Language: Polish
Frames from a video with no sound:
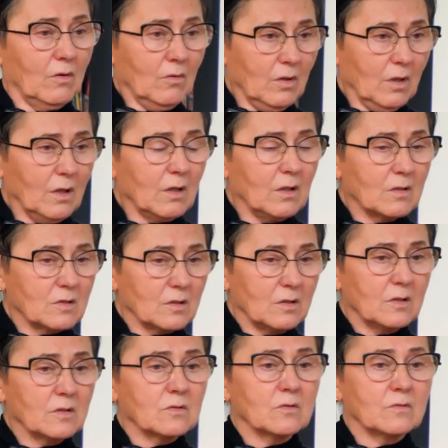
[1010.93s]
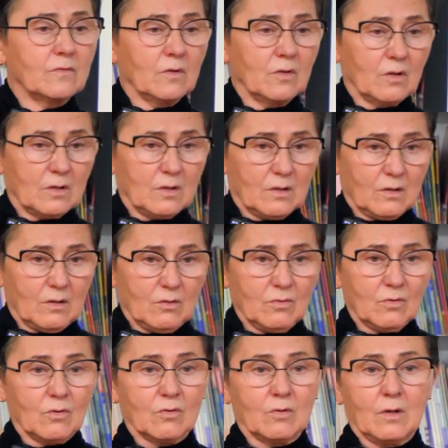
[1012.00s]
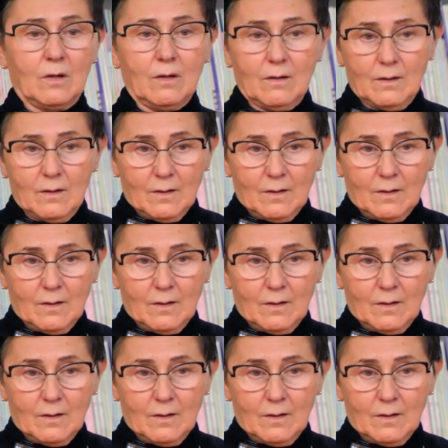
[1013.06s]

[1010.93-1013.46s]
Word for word: Okej, okay, jeżeli jest to twoja taka uroda,